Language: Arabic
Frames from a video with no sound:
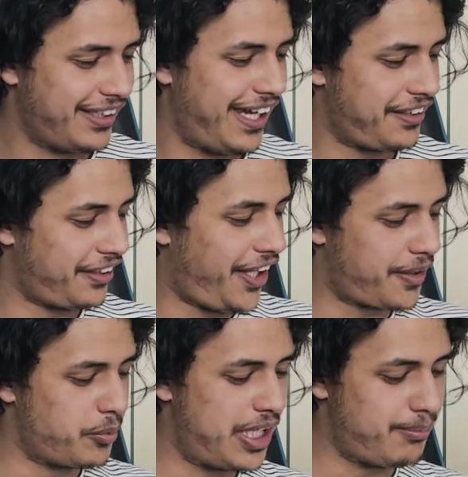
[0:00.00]
هذه
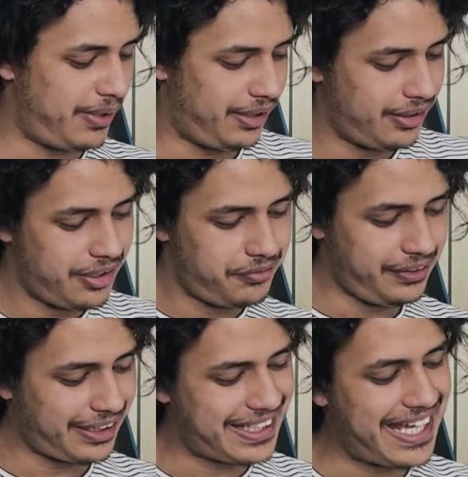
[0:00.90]
اللحظه مهمه في
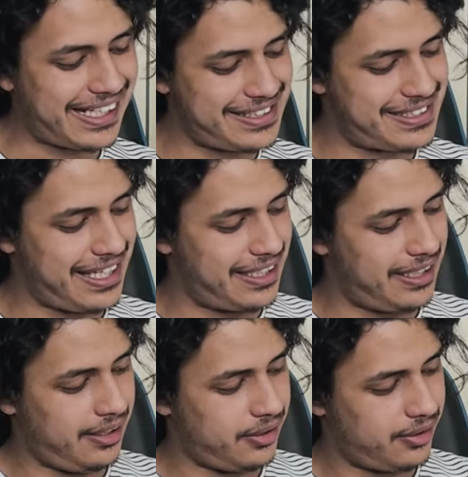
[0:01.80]
عندك هاي الرساله